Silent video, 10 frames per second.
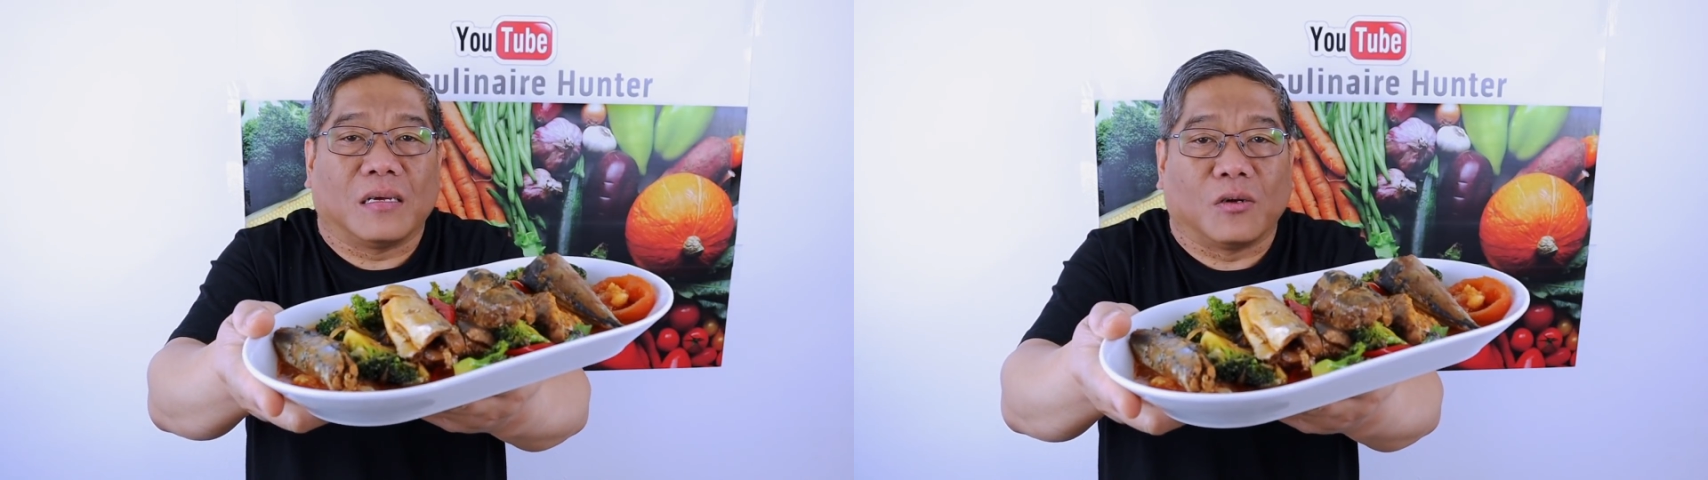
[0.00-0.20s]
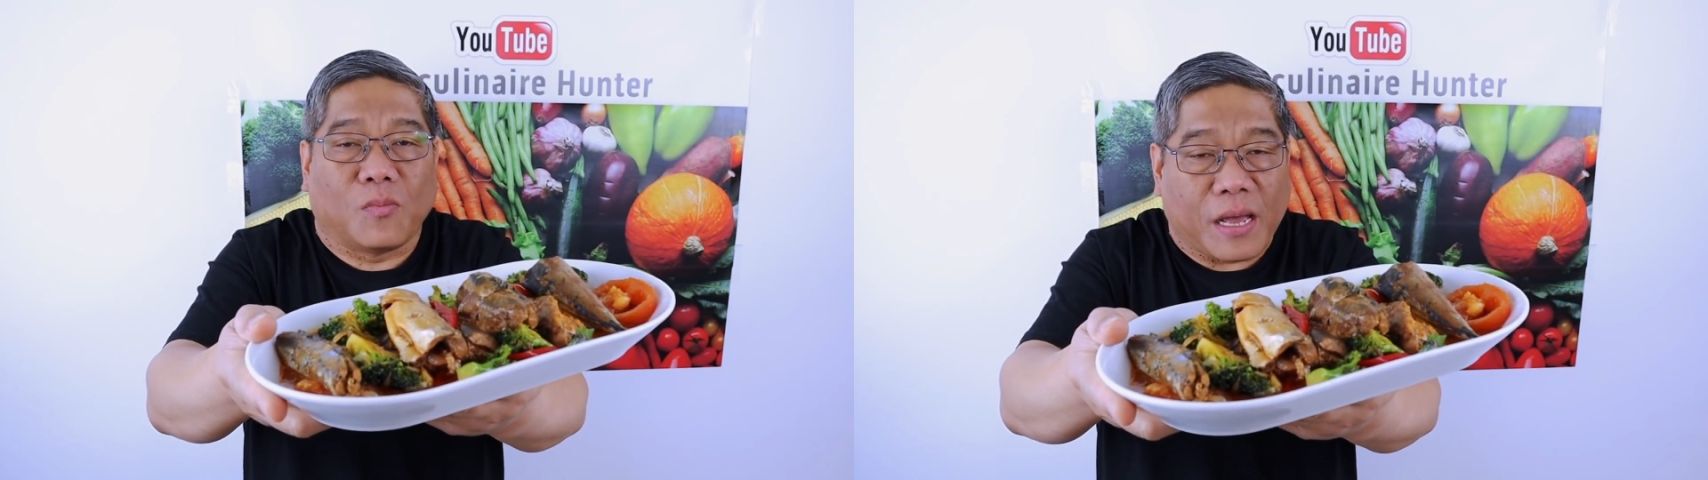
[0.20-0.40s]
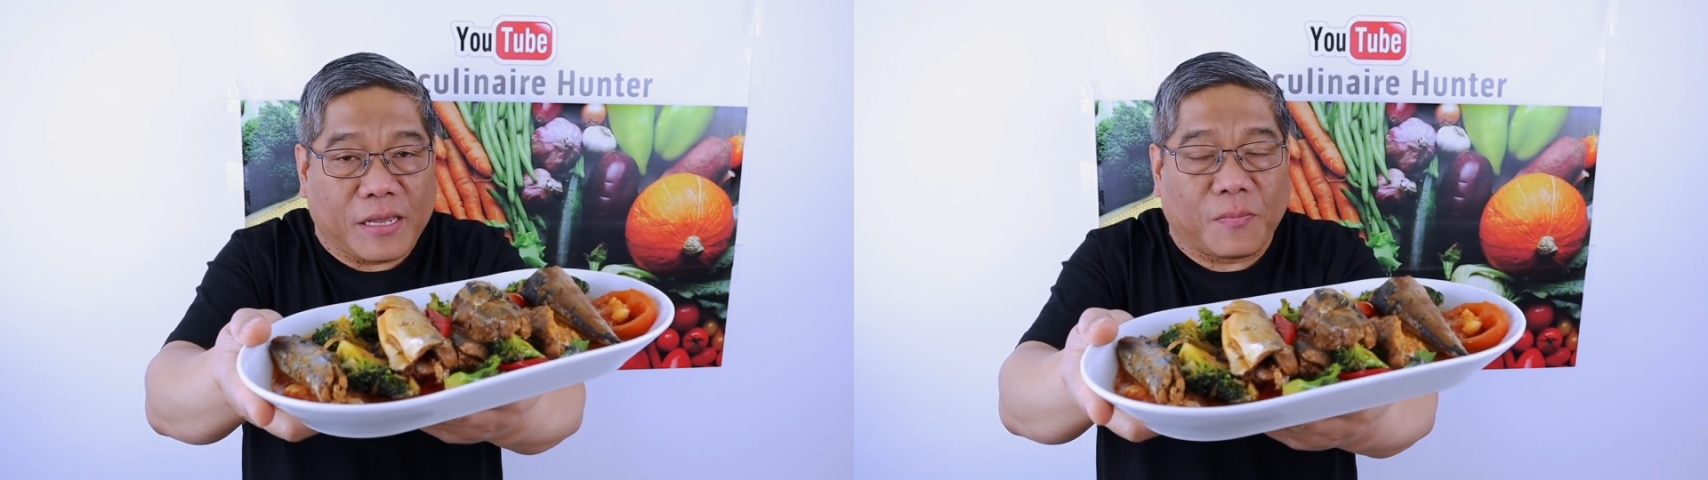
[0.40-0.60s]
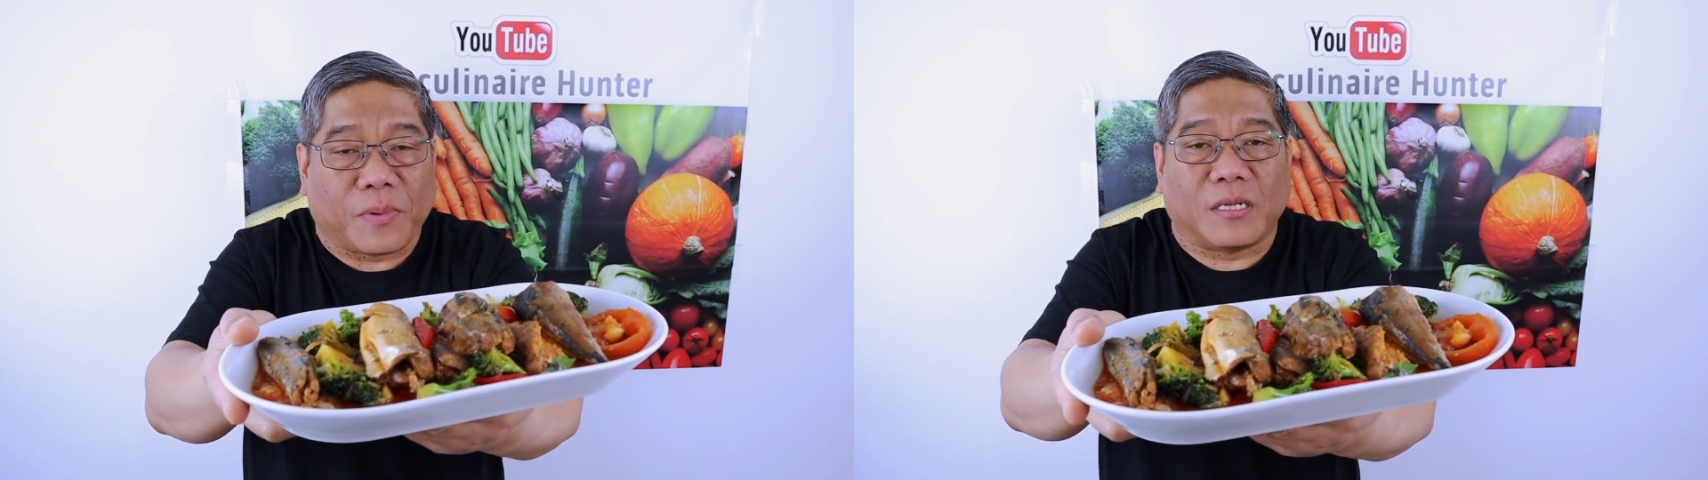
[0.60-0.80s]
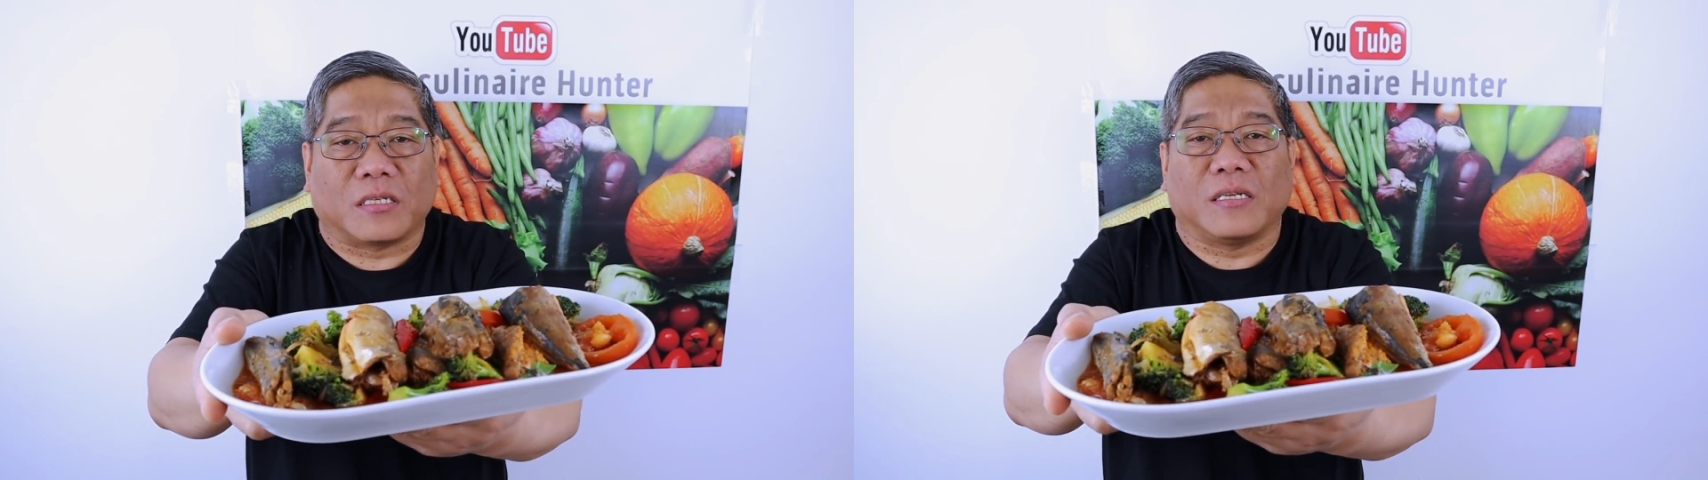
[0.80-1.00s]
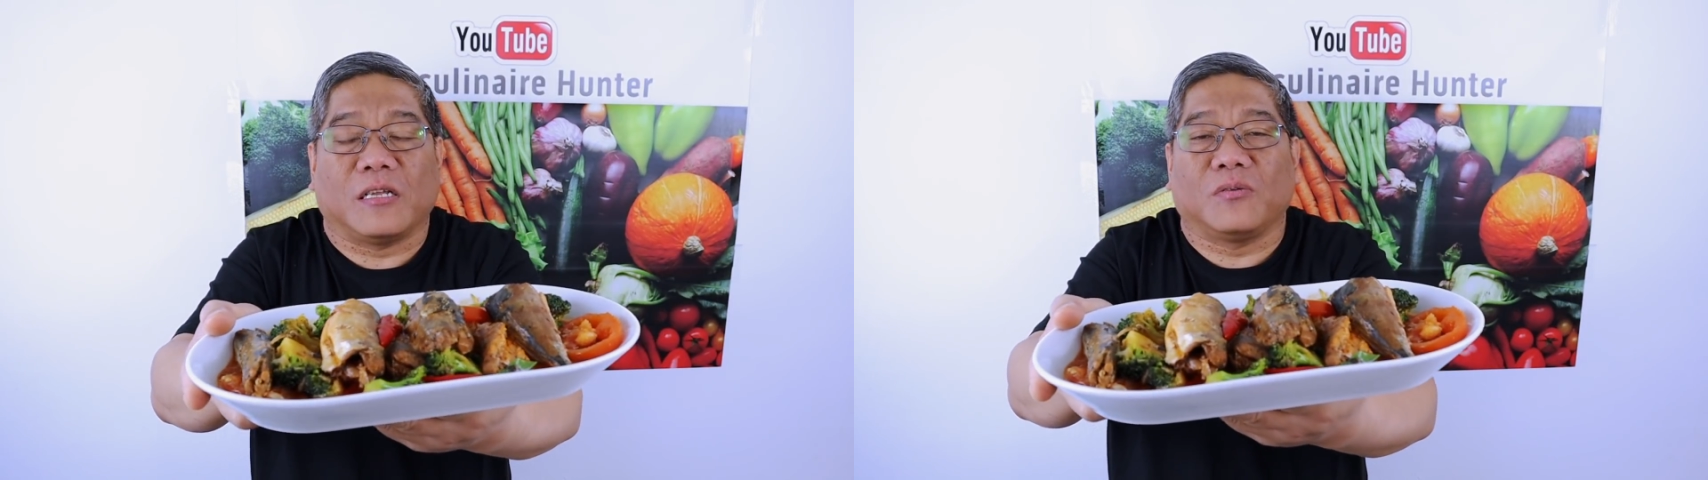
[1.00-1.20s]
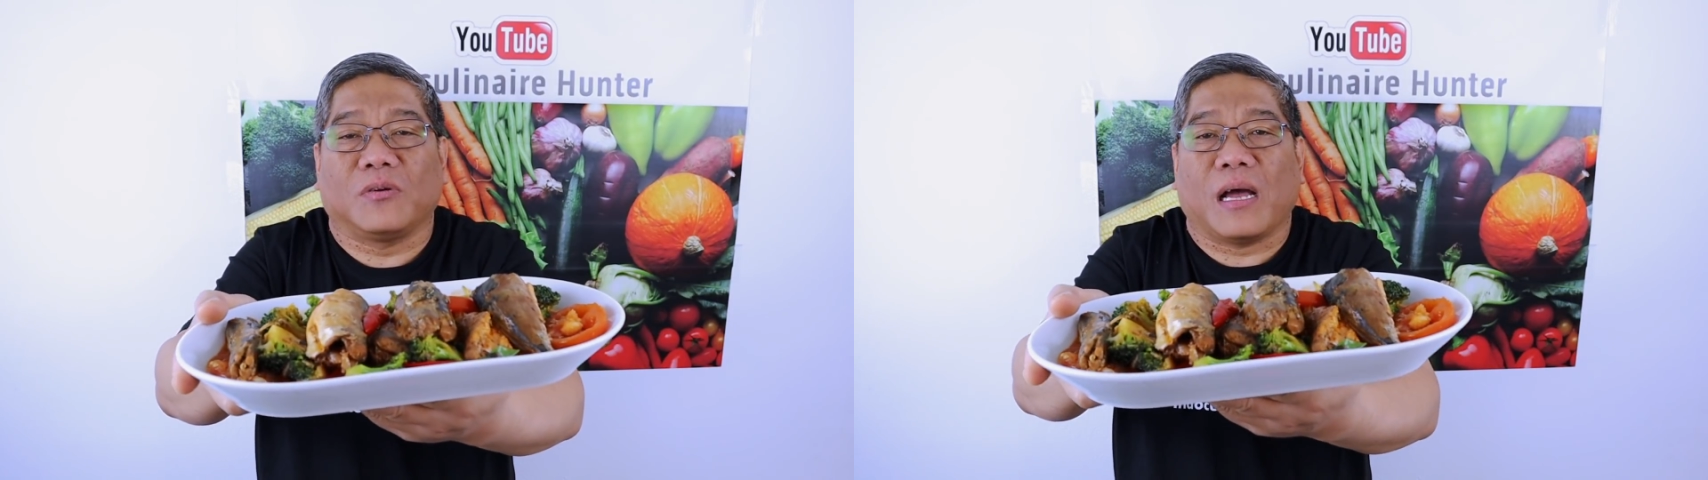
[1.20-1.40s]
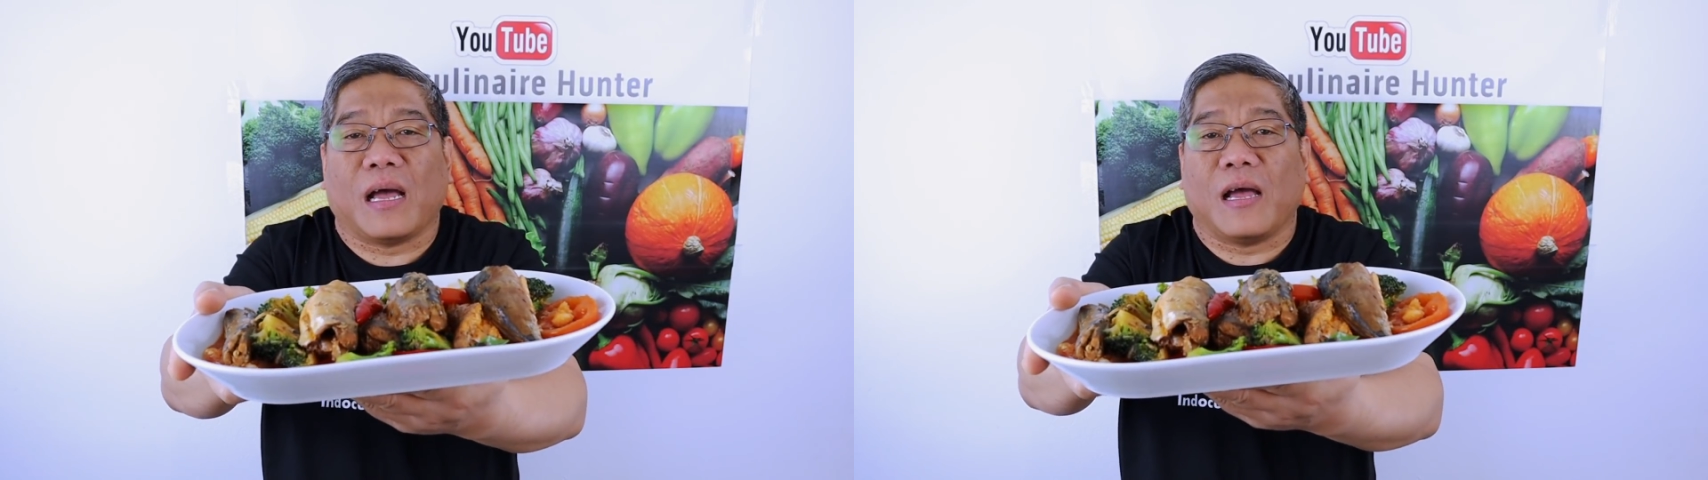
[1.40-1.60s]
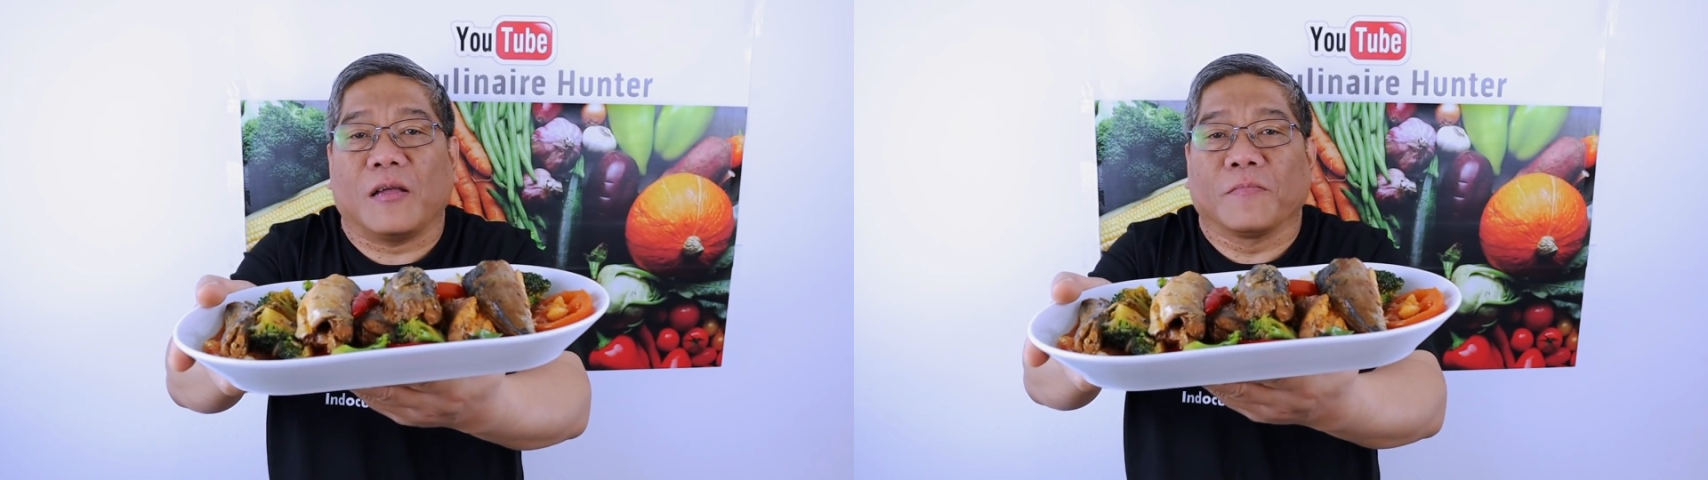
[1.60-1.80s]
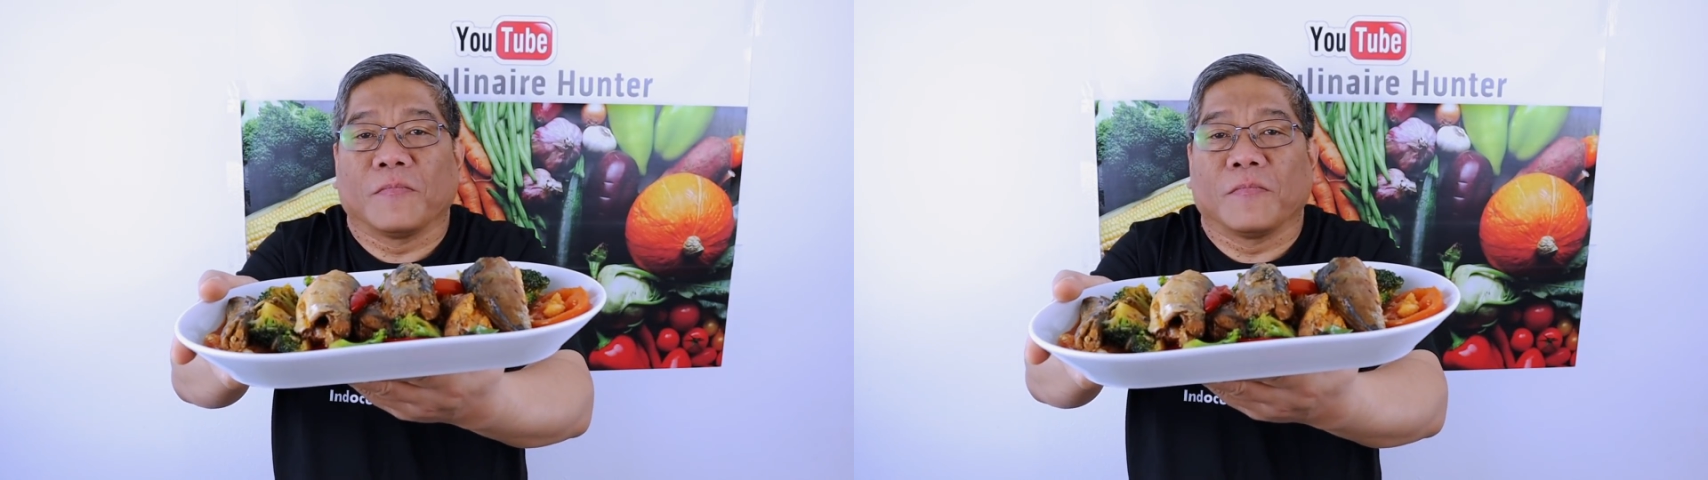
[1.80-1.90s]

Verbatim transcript: lumayan pedesnya juga.